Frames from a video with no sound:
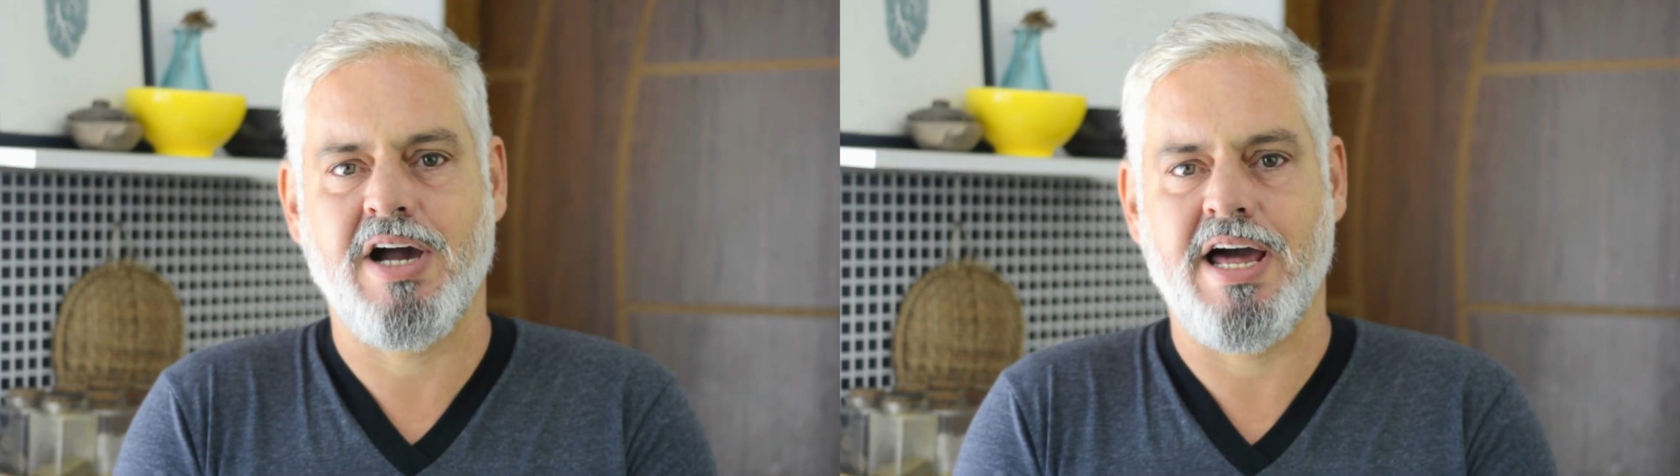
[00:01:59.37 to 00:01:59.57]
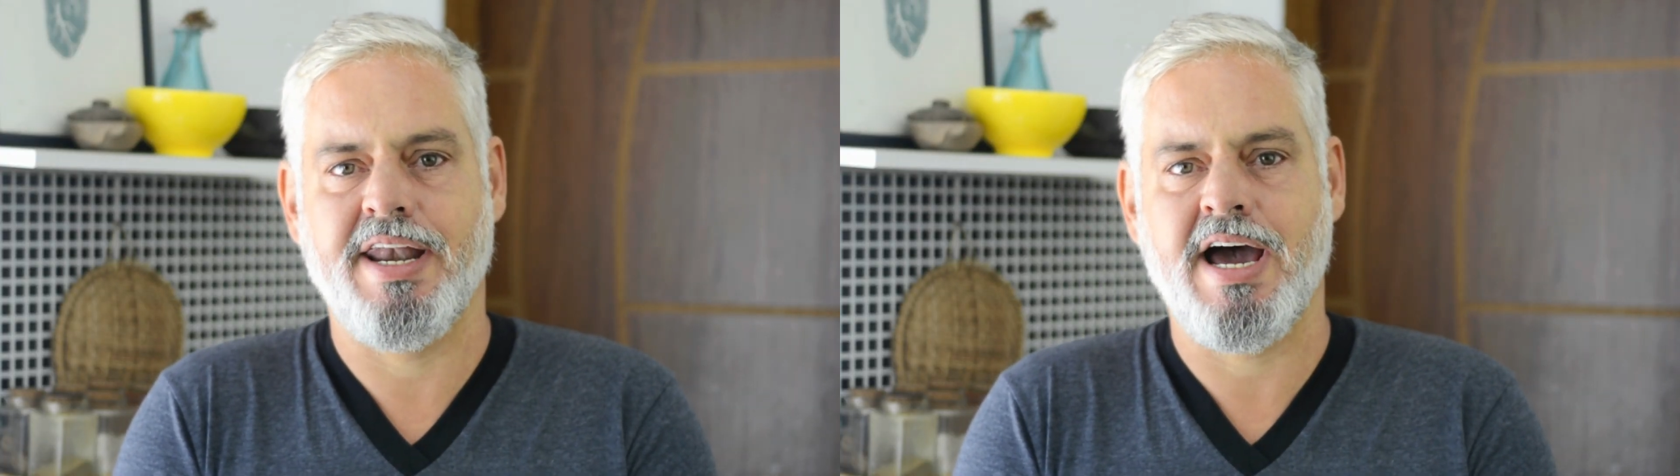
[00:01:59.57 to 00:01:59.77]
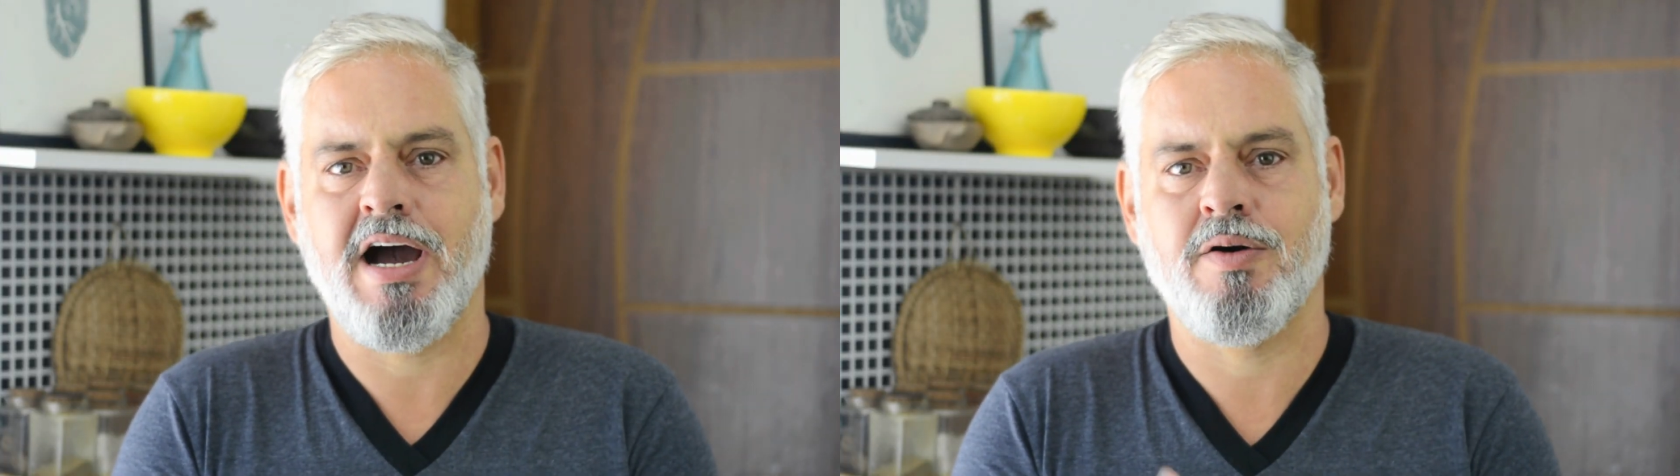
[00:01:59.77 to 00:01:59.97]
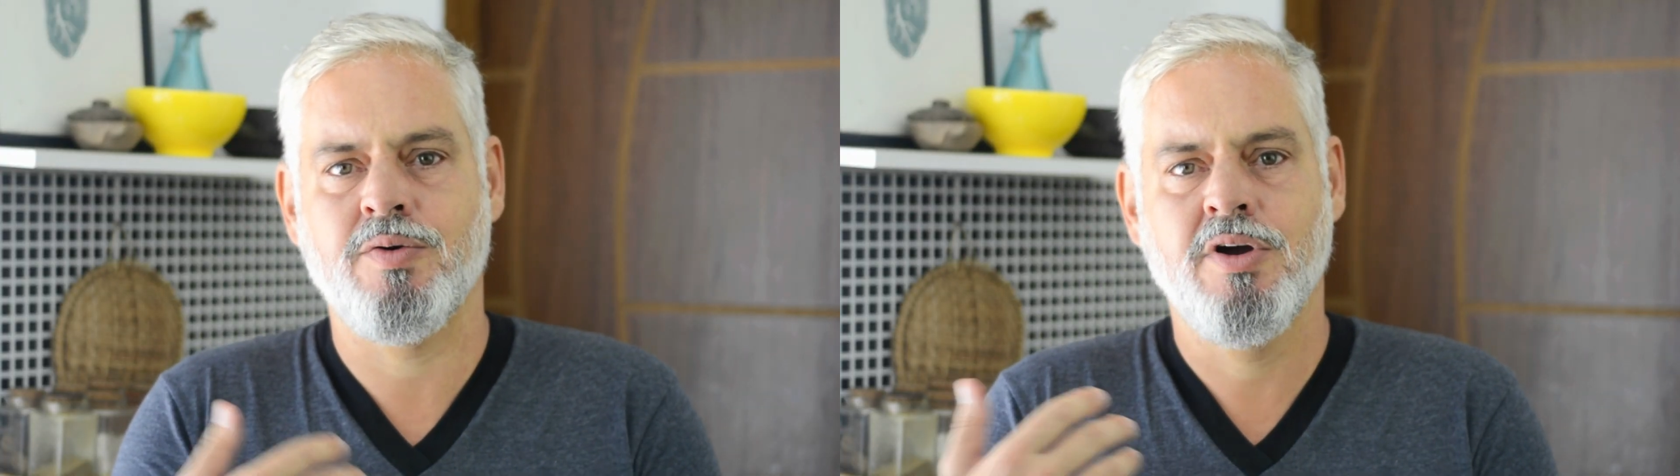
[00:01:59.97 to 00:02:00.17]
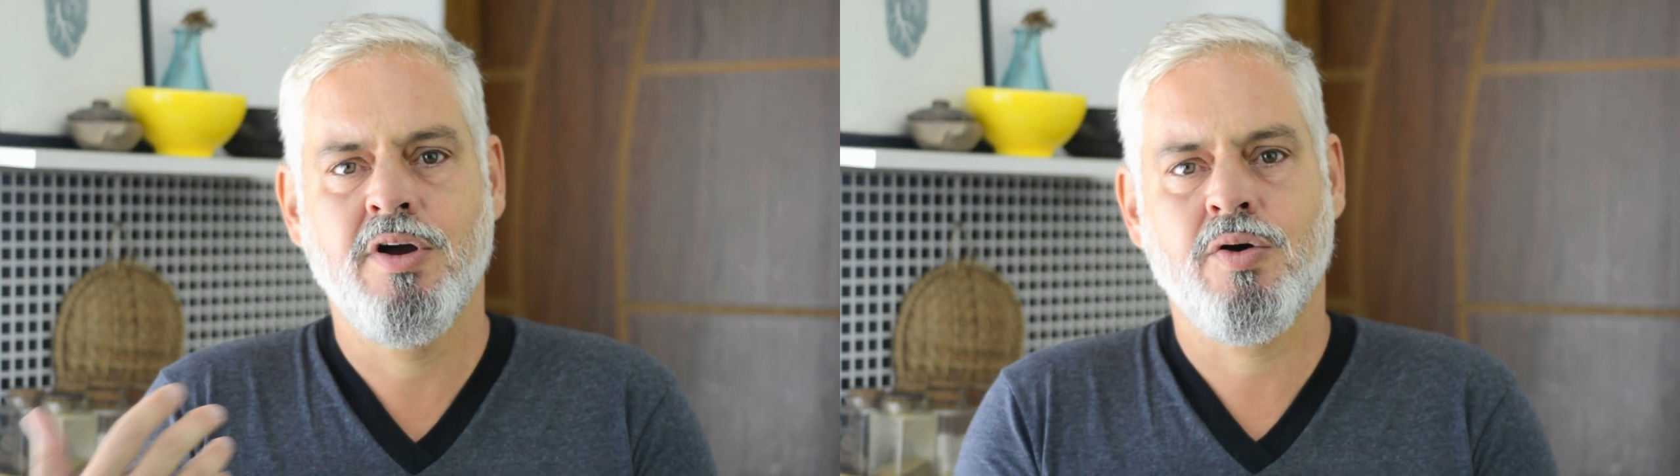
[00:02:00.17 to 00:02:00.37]

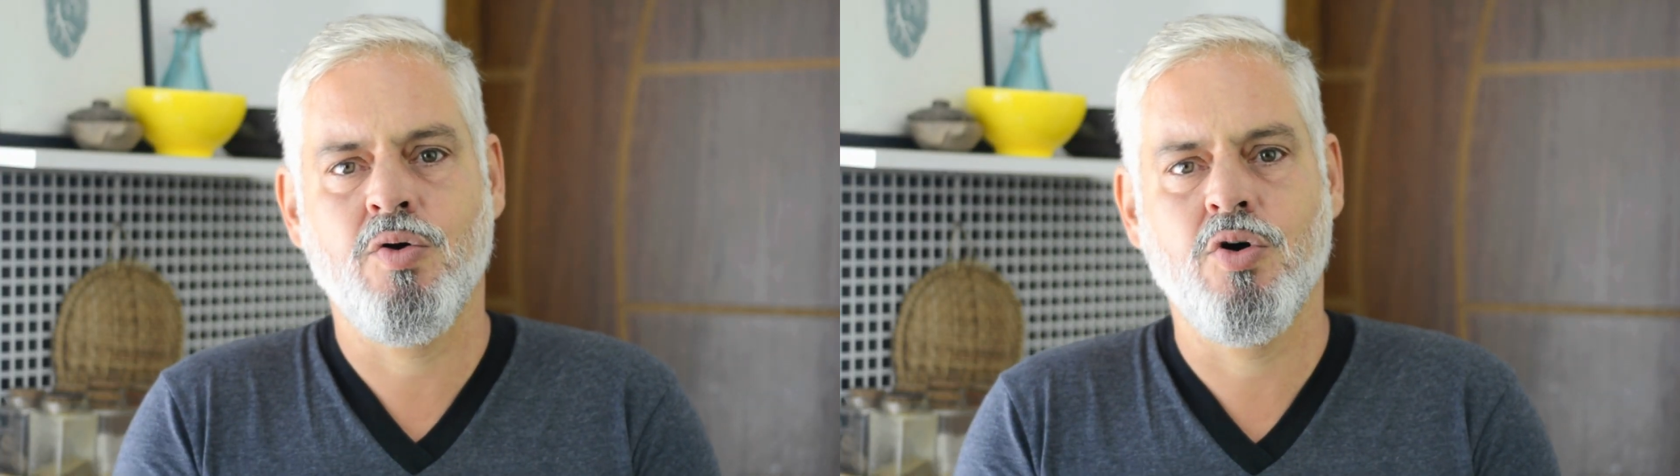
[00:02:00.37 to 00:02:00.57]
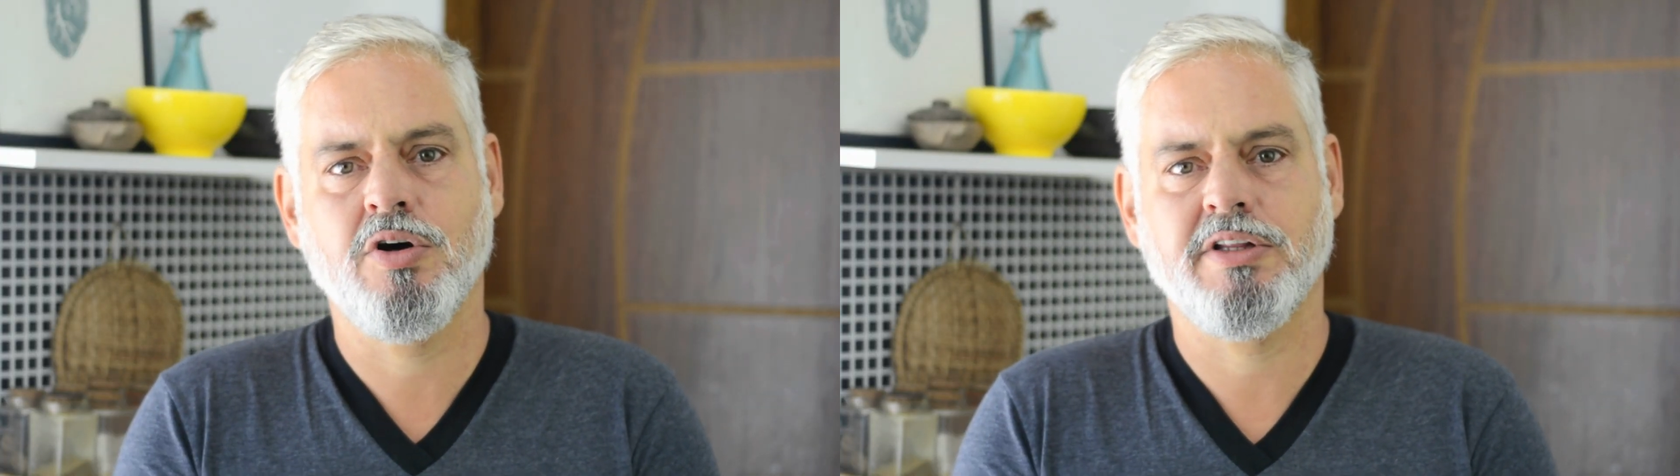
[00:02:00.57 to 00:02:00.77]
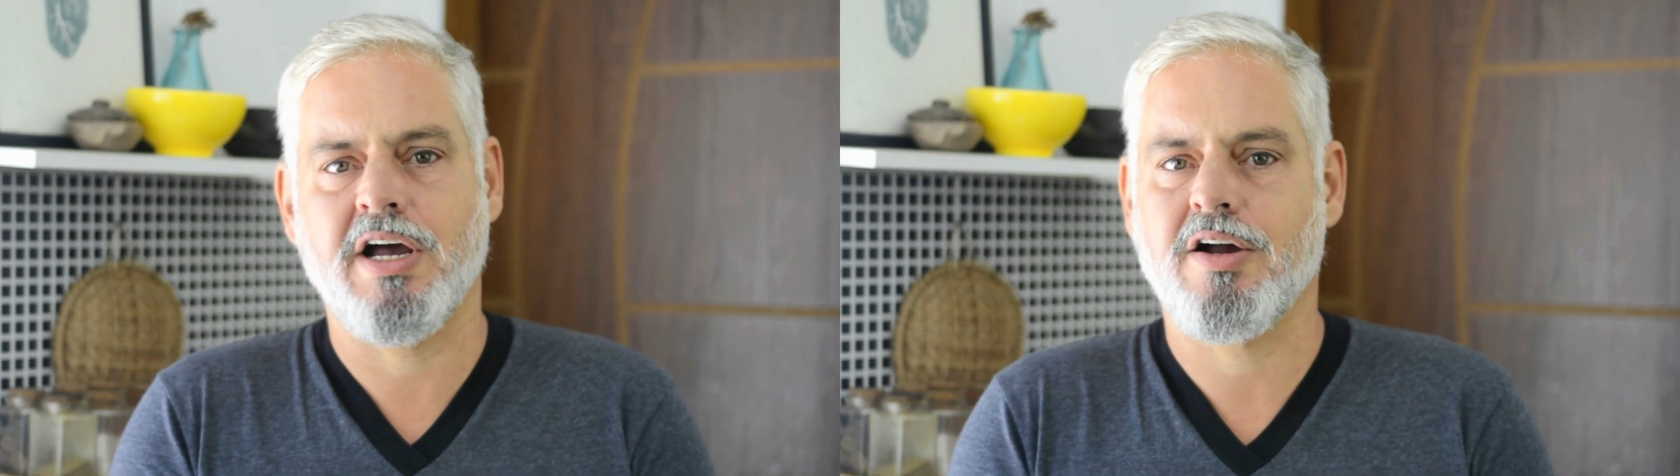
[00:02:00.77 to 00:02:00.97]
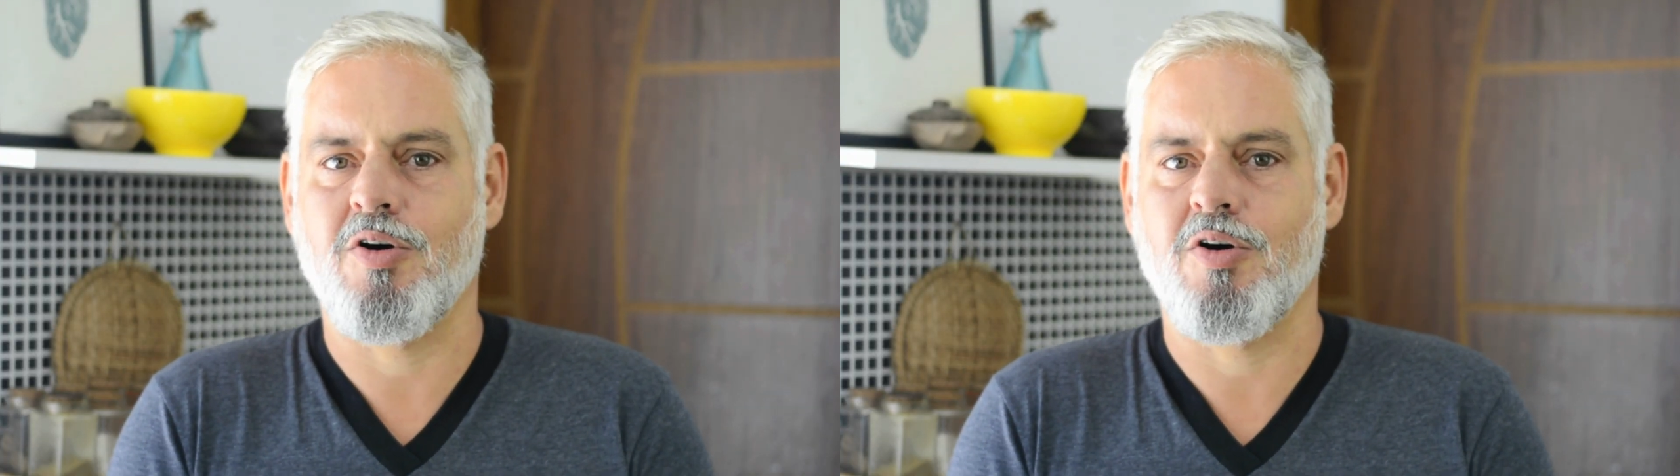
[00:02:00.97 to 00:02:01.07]
canal, curta,